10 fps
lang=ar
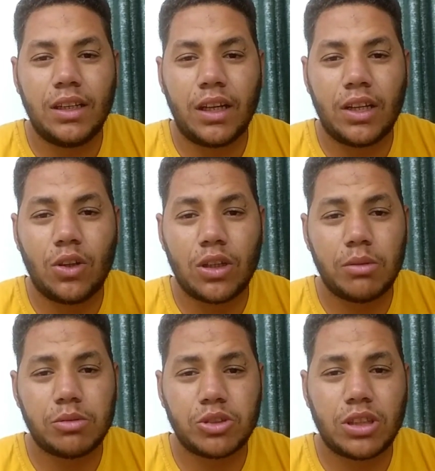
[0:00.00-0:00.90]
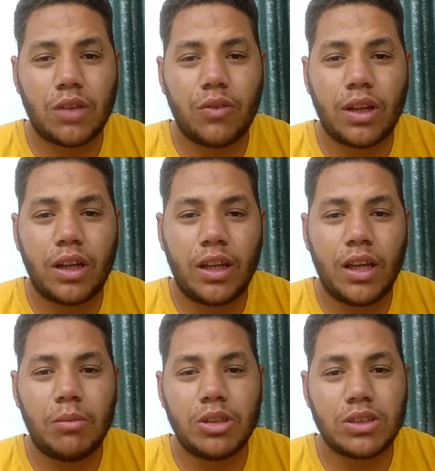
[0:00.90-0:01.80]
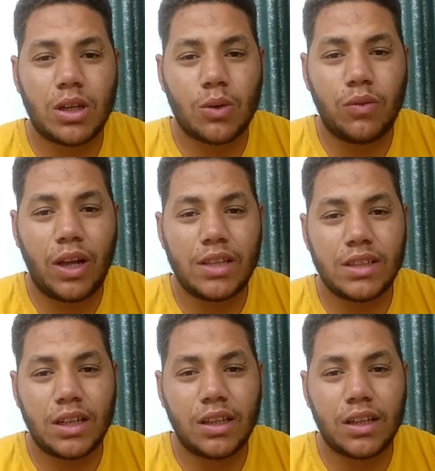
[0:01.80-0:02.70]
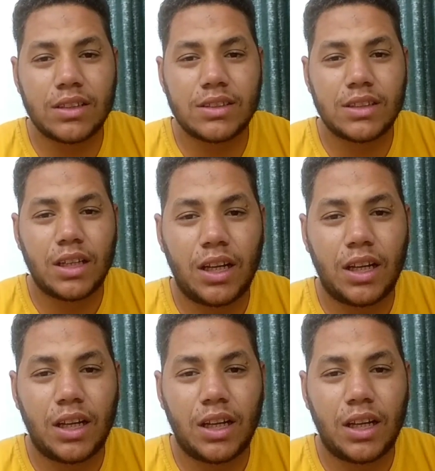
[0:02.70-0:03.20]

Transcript: يا ريت لو انت مش مشترك في القناه اعمل اشتراك وفعل زر الجرس